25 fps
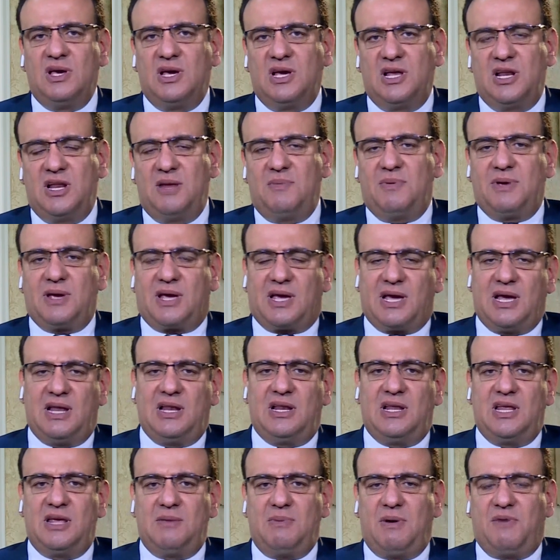اللي
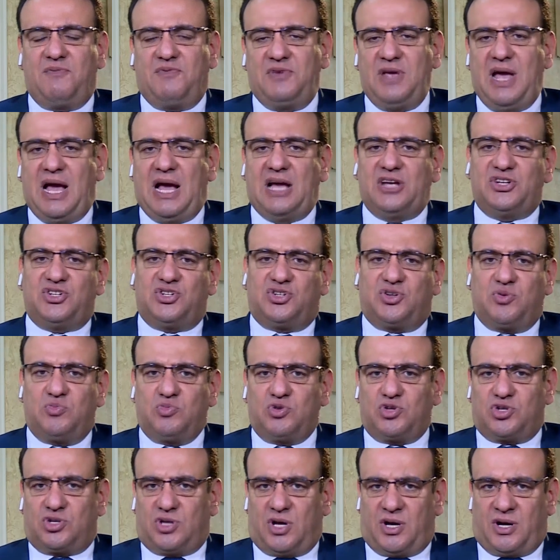بيخلي يبقى في حشد
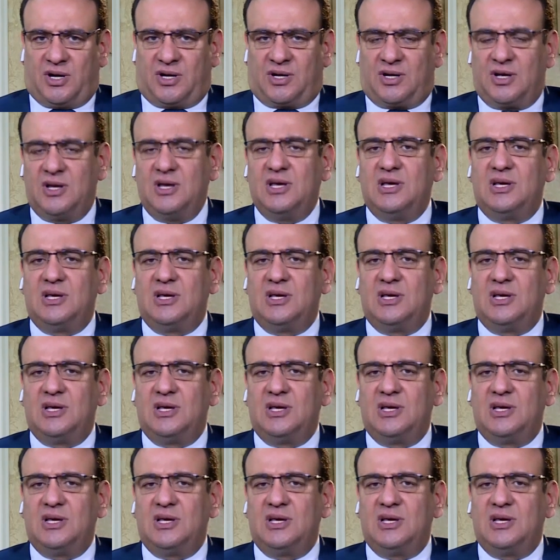مشترك